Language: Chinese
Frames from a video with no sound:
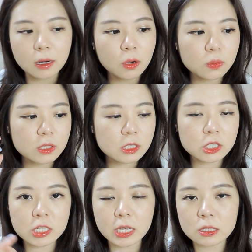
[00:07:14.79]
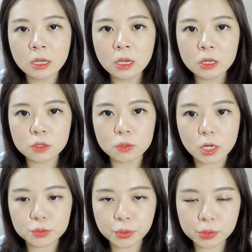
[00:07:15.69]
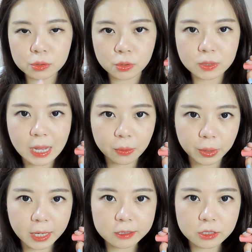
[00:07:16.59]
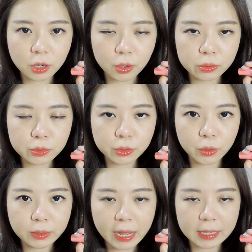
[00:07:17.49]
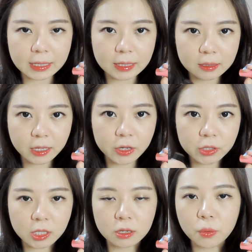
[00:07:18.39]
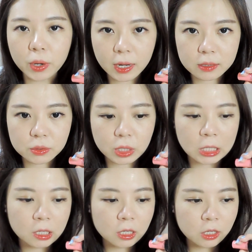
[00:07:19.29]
然后我自己之前从长春从家回来的时候就有带那个 LED 灯回来，所以